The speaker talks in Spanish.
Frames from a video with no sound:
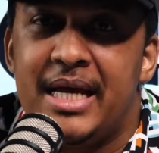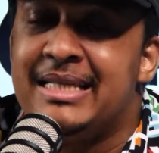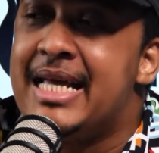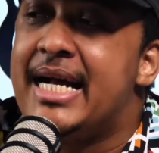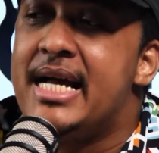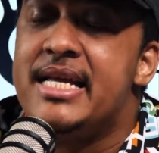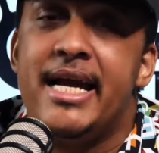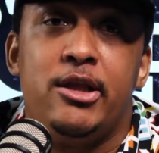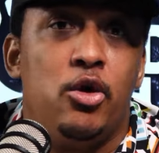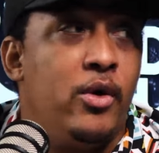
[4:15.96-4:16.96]
está
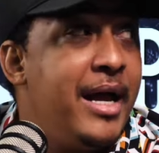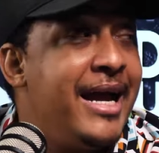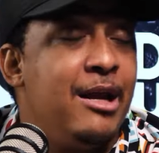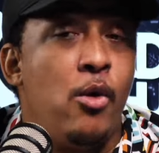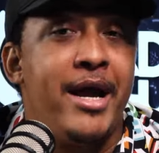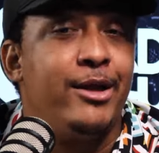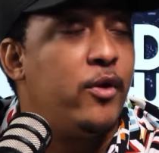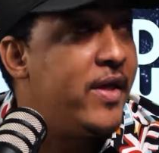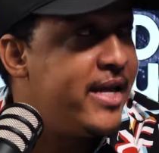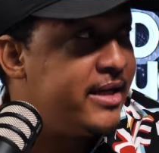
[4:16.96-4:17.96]
cayendo en el jueguito
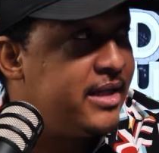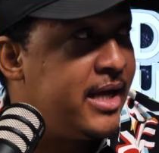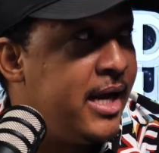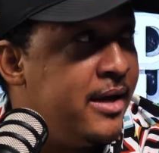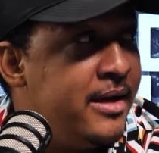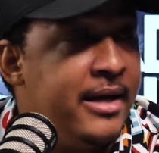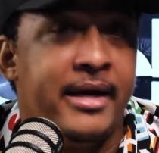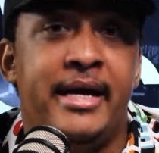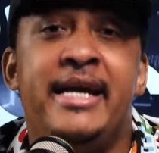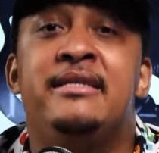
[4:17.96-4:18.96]
de Jessica
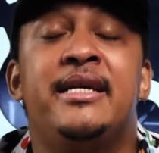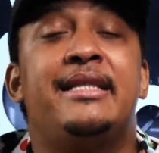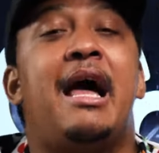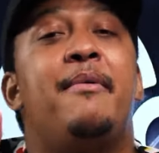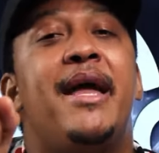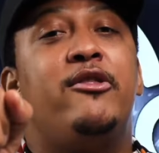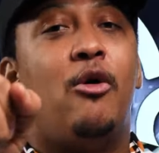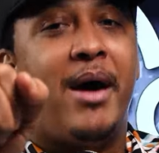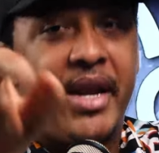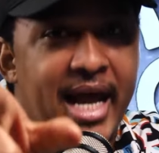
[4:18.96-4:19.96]
y se está
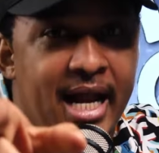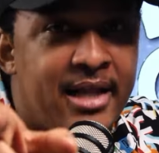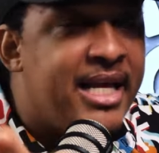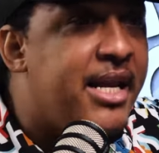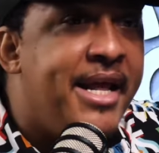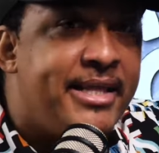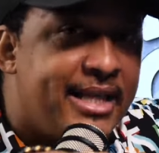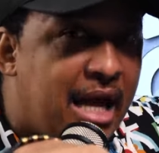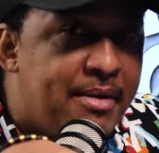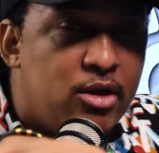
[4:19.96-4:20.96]
viendo barrial. Denis, te
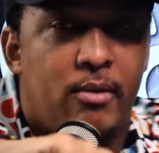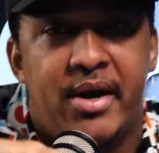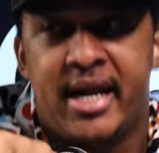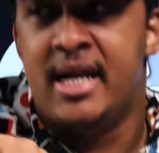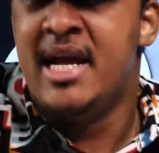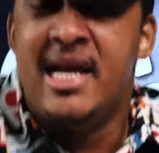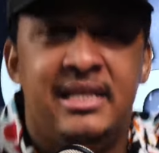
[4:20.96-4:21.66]
está viendo barrial.